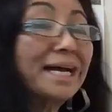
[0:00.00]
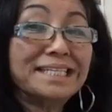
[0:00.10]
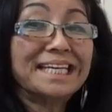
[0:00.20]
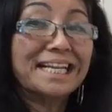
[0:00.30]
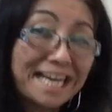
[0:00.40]

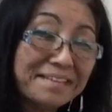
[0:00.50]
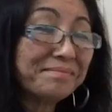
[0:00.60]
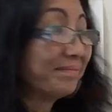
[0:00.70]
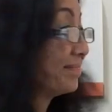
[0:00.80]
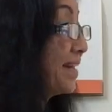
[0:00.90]
感じかな。
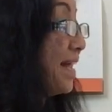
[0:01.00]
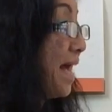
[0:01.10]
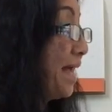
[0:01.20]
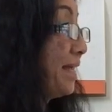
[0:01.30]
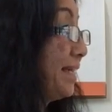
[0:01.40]

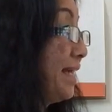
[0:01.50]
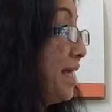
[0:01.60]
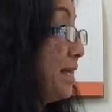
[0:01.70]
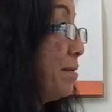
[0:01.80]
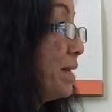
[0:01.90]
はい、
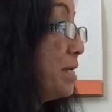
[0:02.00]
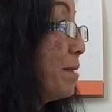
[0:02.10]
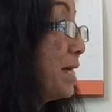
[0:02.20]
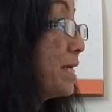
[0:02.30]
では2番